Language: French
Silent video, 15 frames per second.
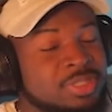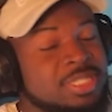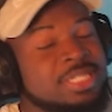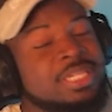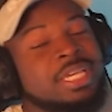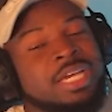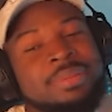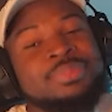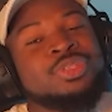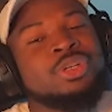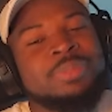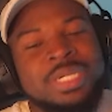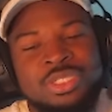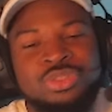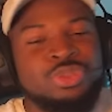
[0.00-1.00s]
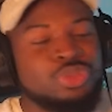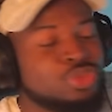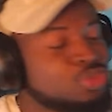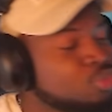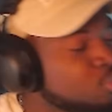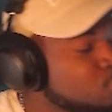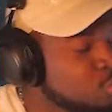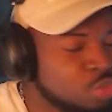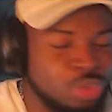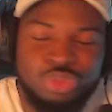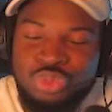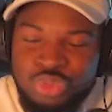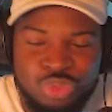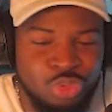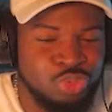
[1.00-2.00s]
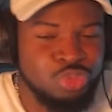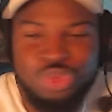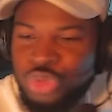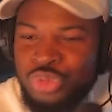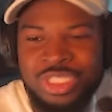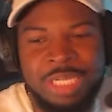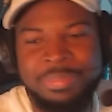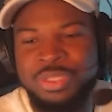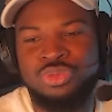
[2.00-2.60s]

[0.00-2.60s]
que ça serait quand même dommage de toujours, toujours, toujours lui taper